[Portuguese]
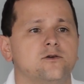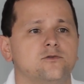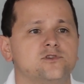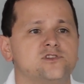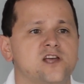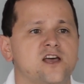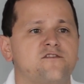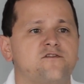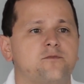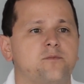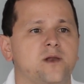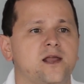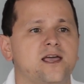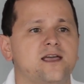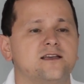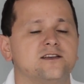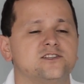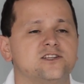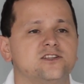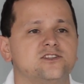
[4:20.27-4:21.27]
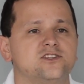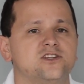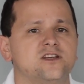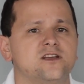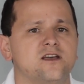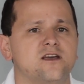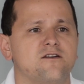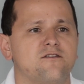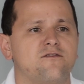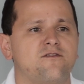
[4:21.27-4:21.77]
o GF Play a
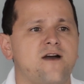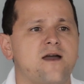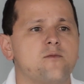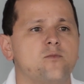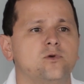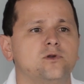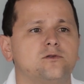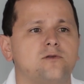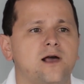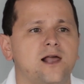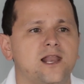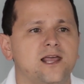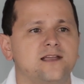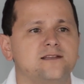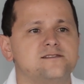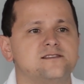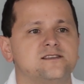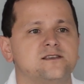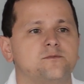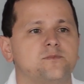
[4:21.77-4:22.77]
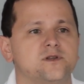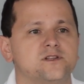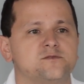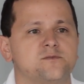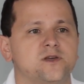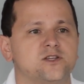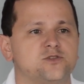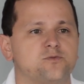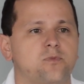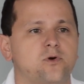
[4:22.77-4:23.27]
gente vai muito além de
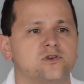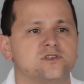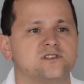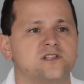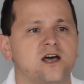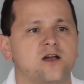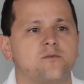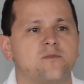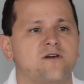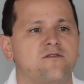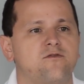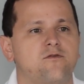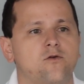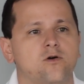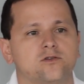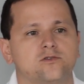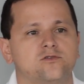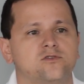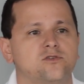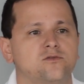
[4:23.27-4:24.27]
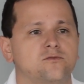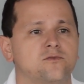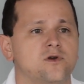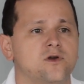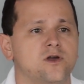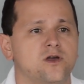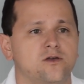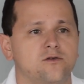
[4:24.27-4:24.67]
simplesmente postar uma foto em